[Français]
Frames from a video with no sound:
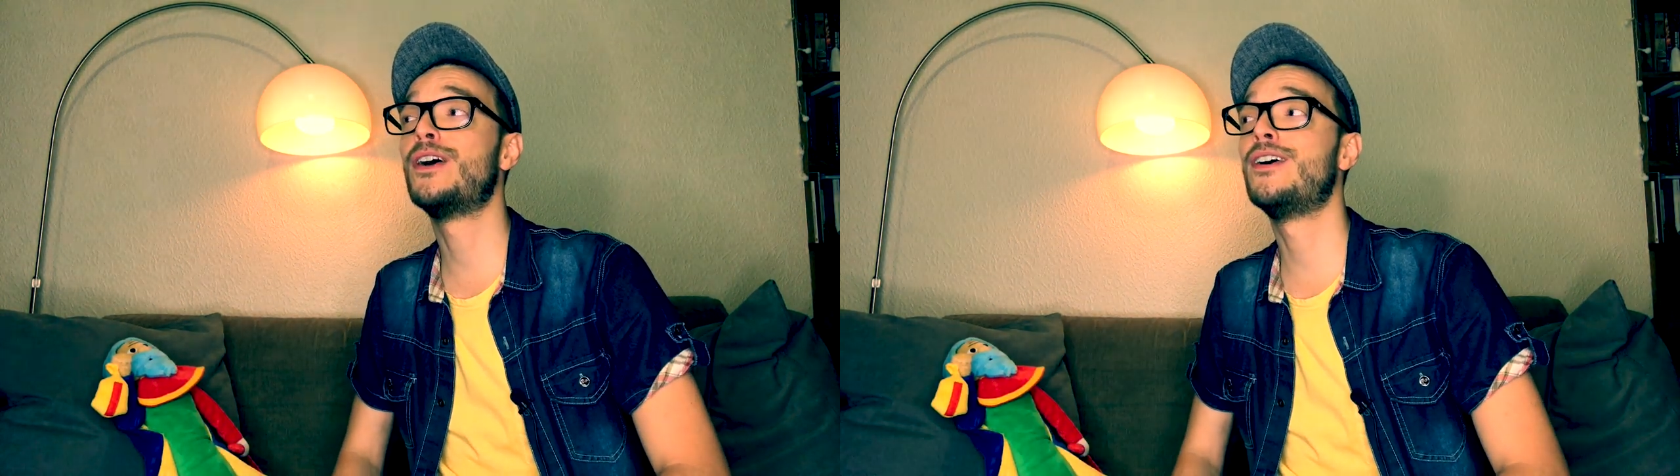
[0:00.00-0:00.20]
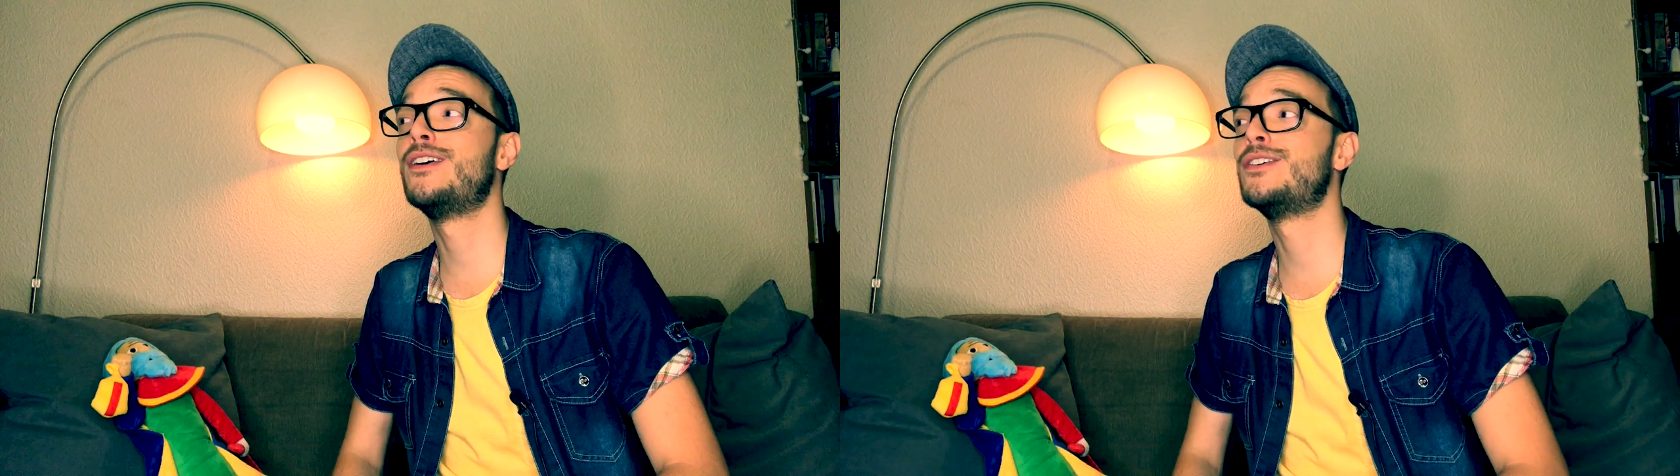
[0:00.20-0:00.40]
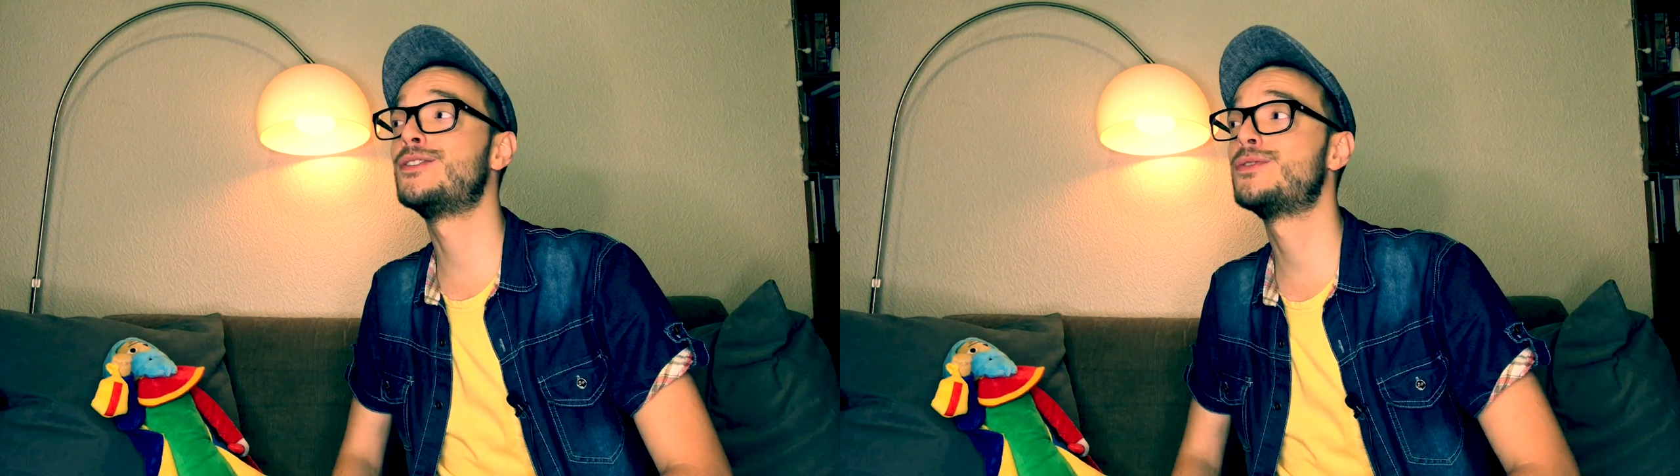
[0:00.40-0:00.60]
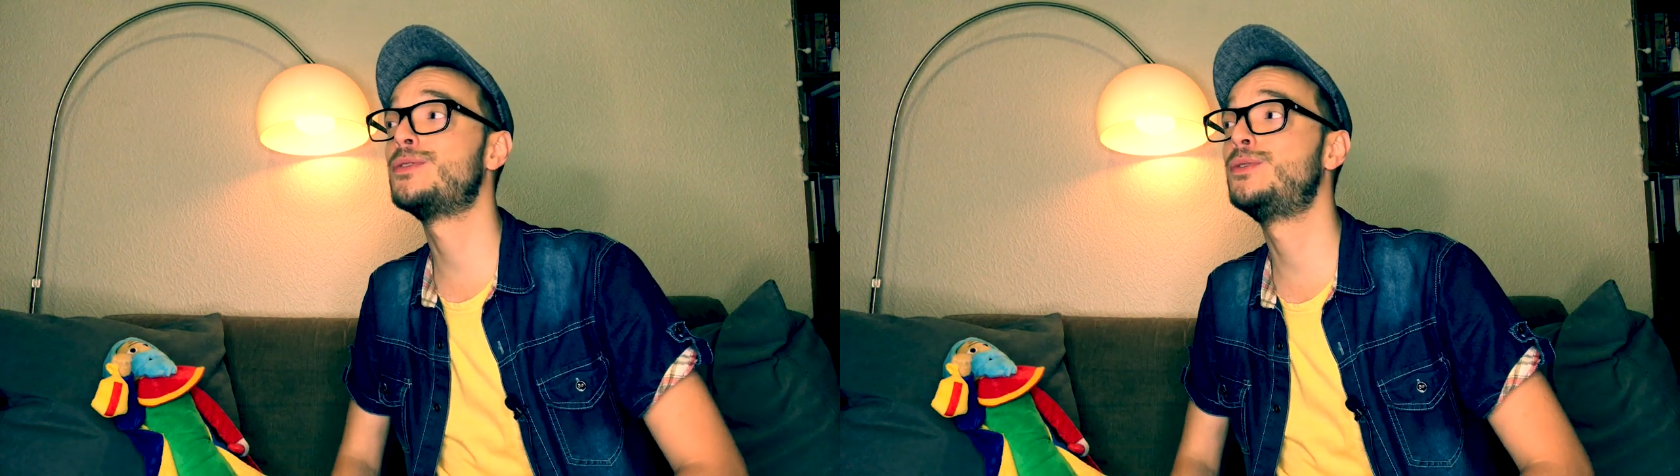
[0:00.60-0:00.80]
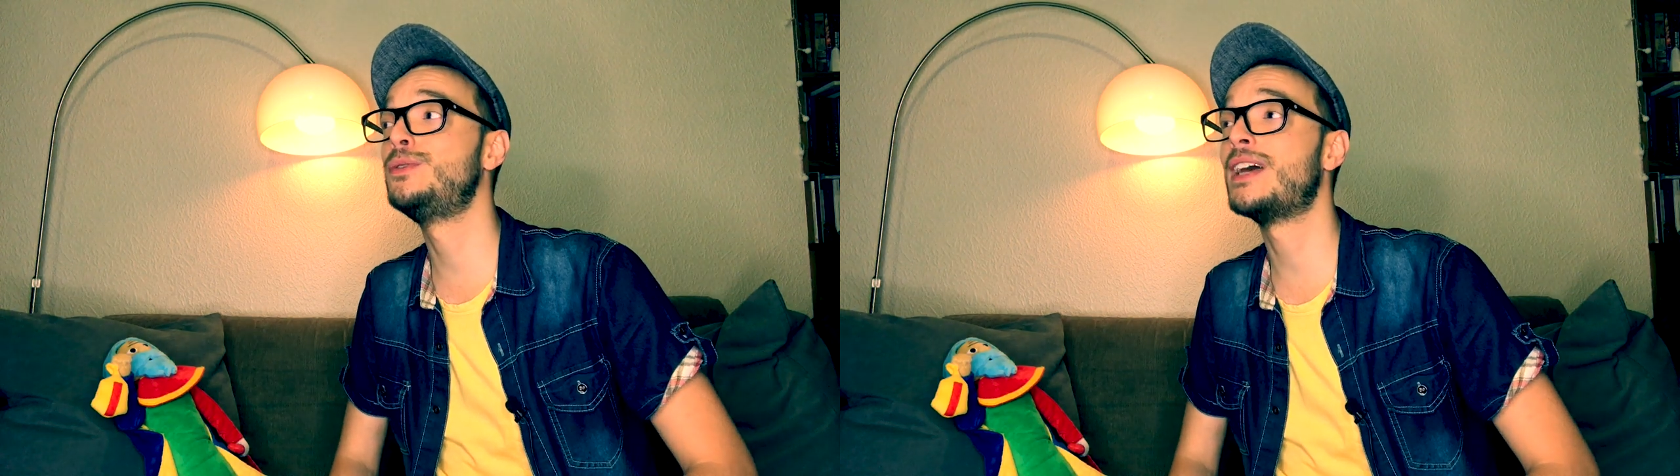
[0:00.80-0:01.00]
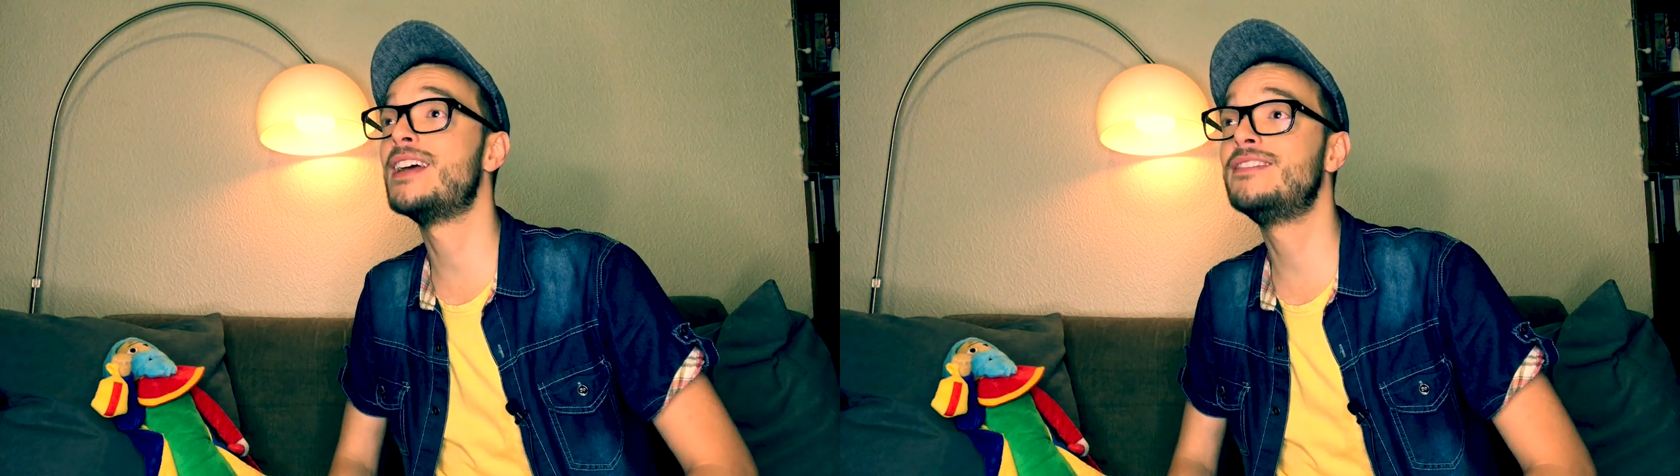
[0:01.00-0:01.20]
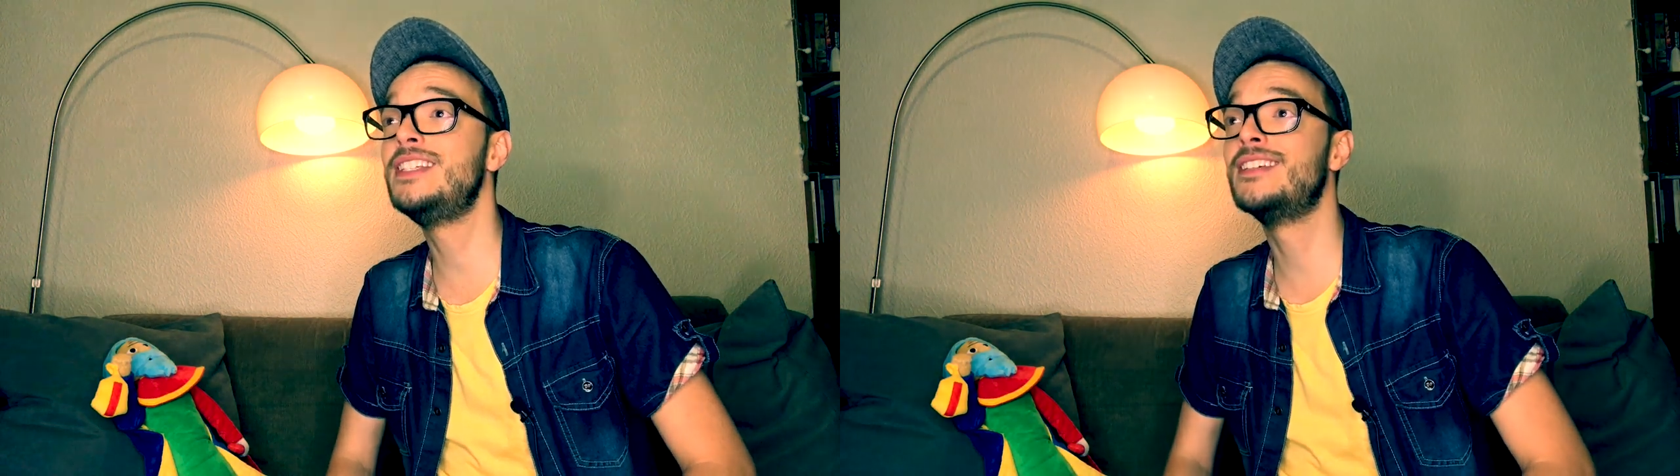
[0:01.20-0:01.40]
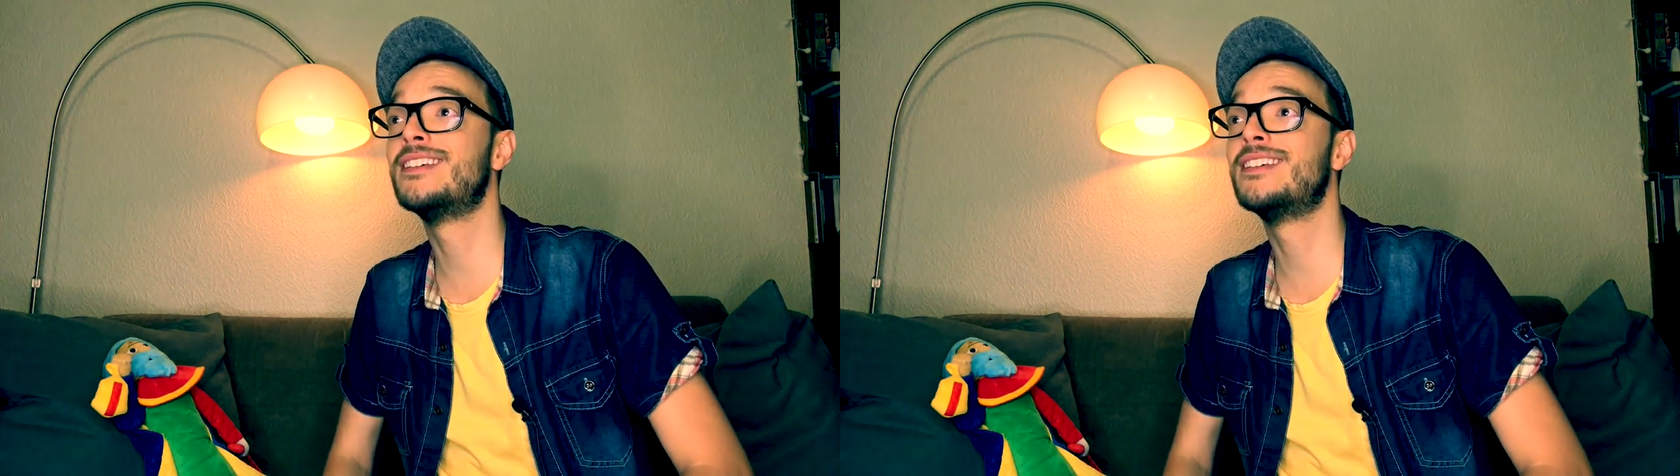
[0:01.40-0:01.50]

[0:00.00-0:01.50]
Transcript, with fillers: euh, je suis toute à la vie.